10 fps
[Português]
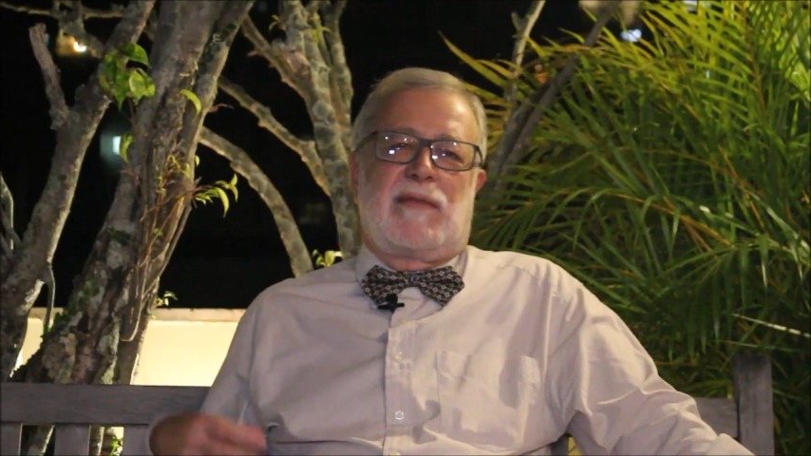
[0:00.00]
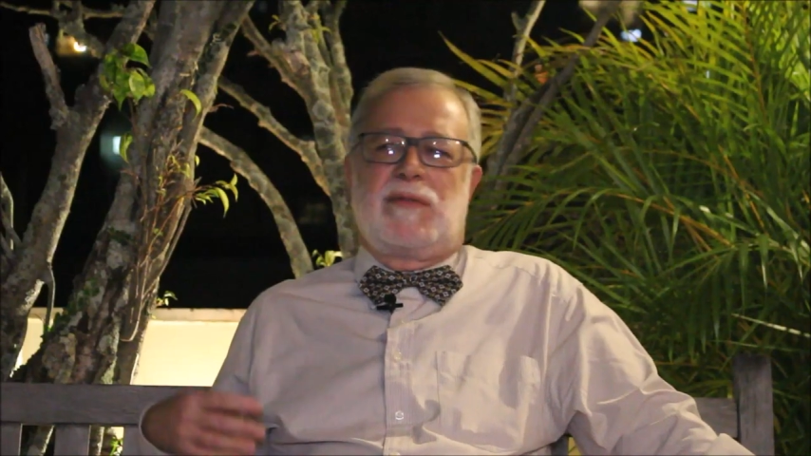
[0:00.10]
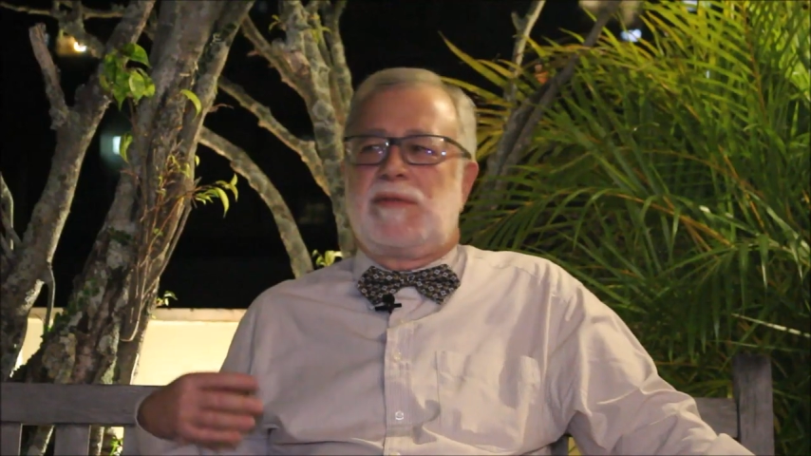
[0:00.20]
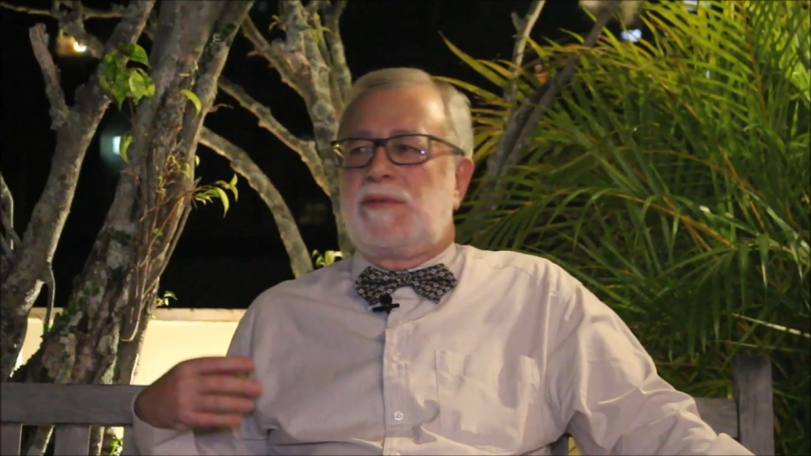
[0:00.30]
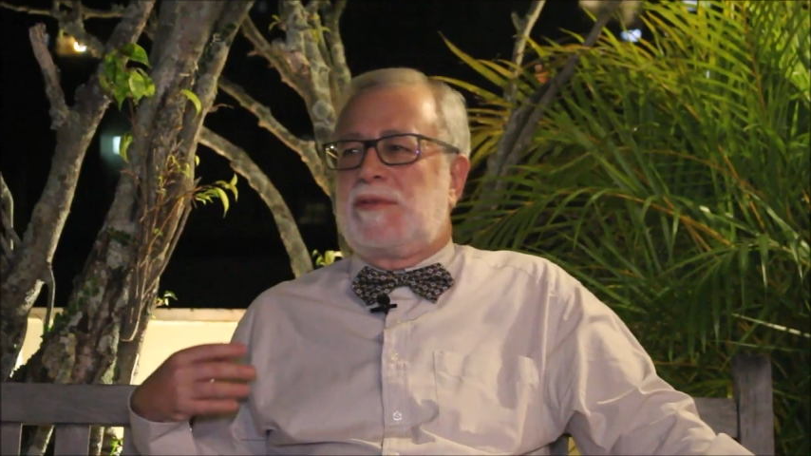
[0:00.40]

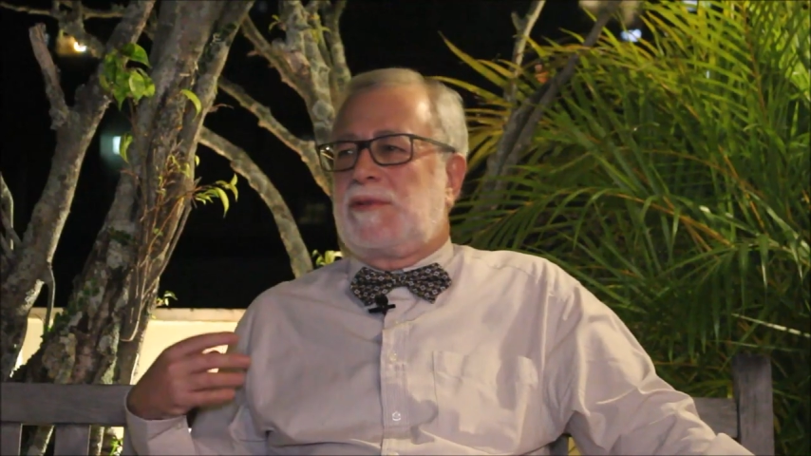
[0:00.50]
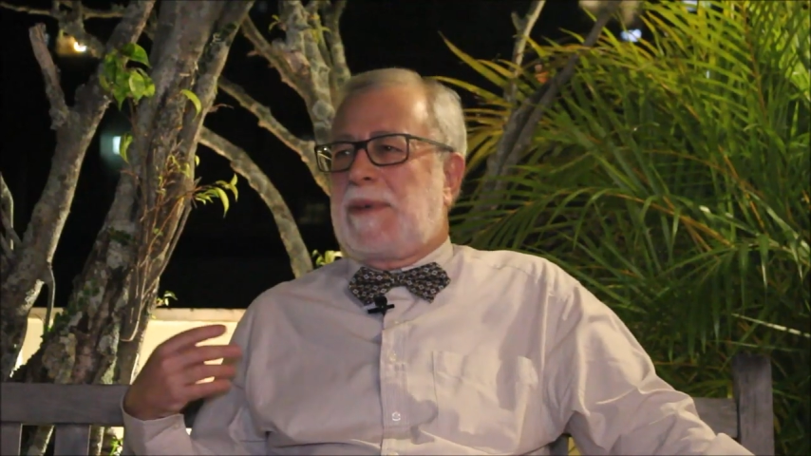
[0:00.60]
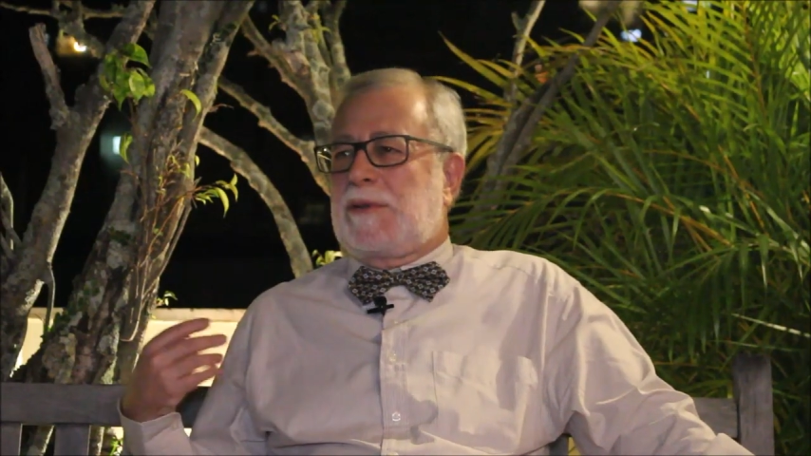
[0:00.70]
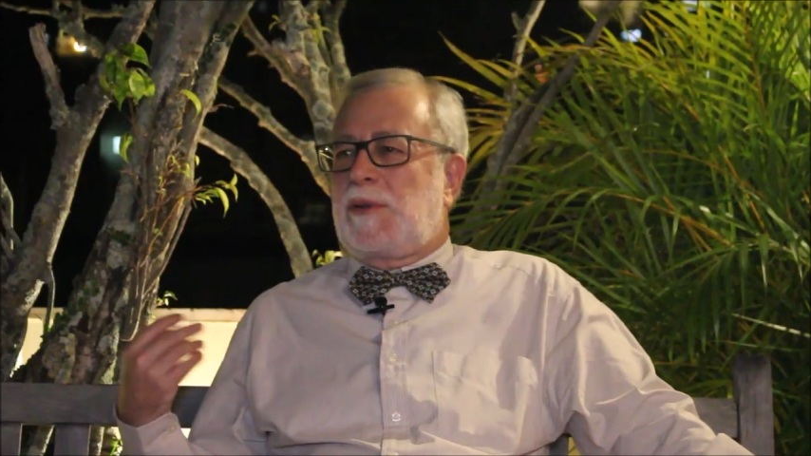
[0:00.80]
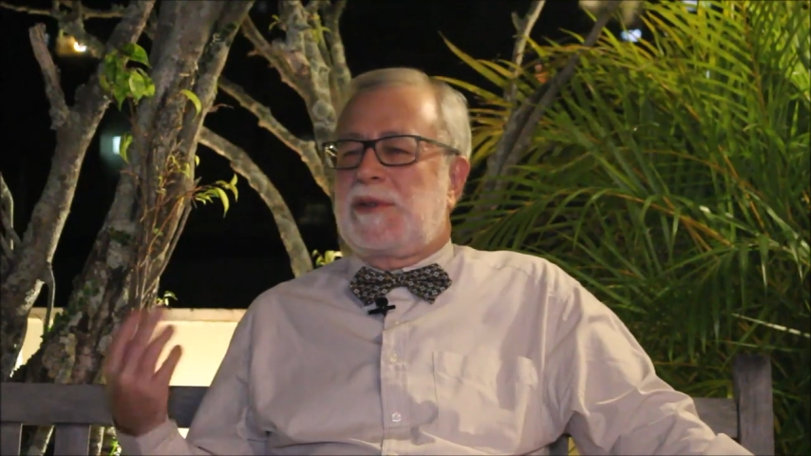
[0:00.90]
os
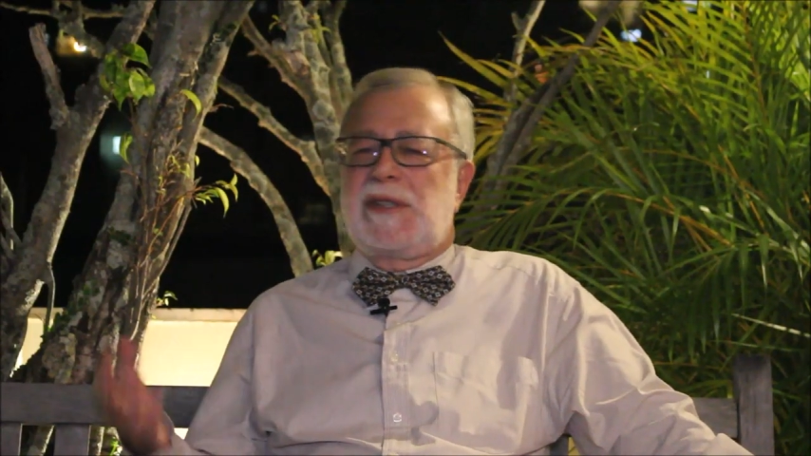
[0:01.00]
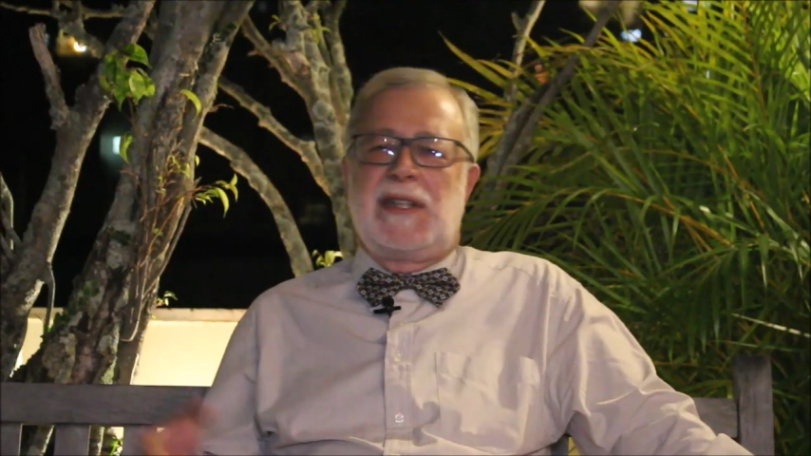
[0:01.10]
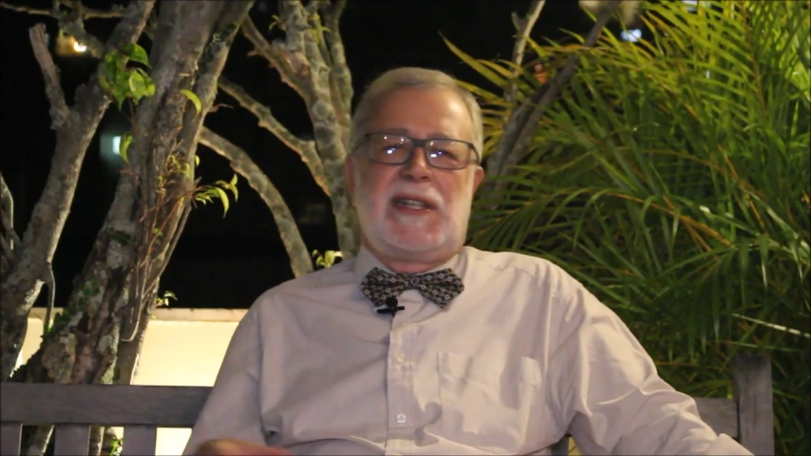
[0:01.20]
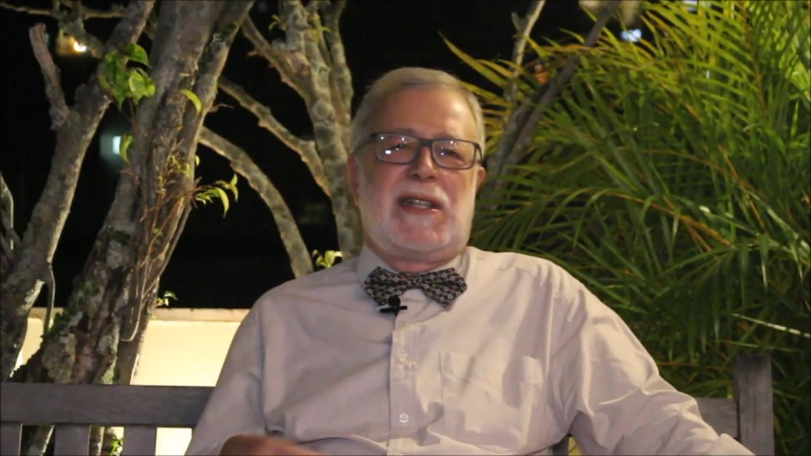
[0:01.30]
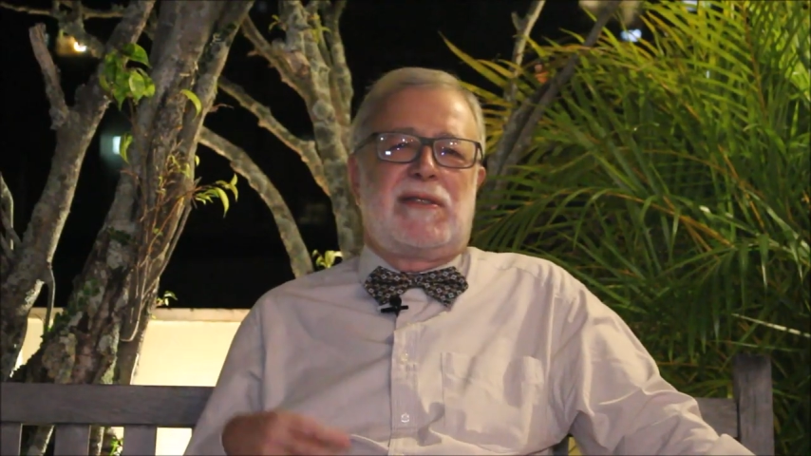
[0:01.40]

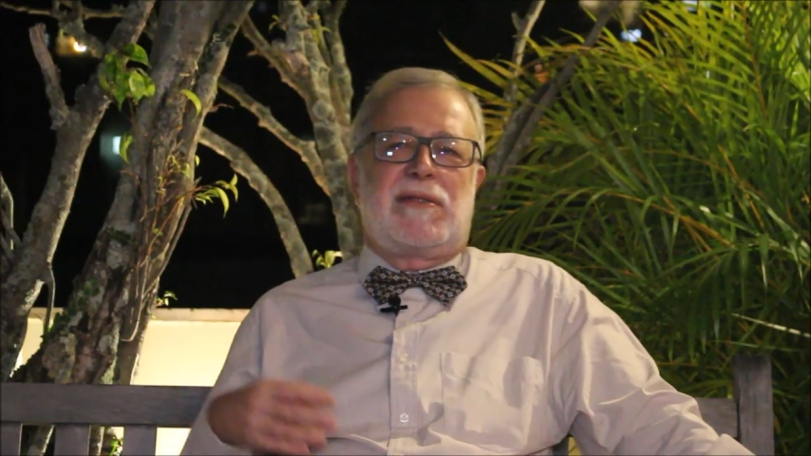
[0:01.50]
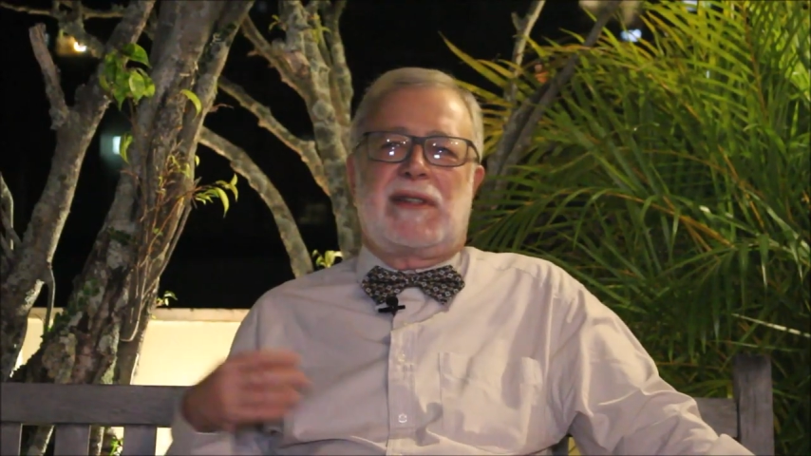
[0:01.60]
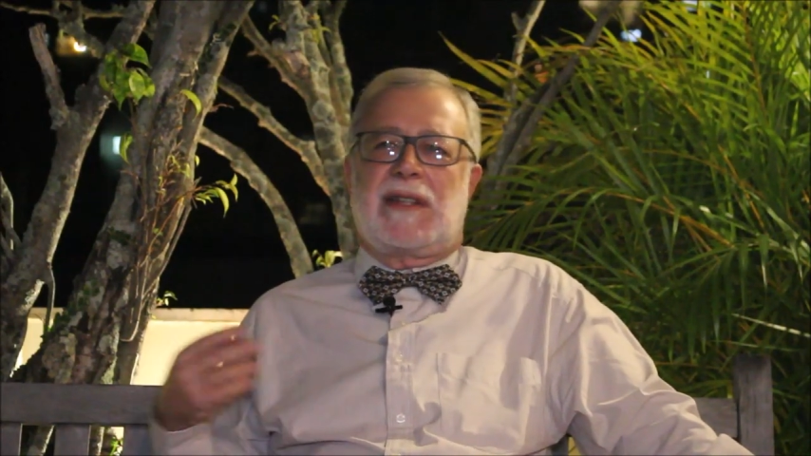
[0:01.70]
patrocínios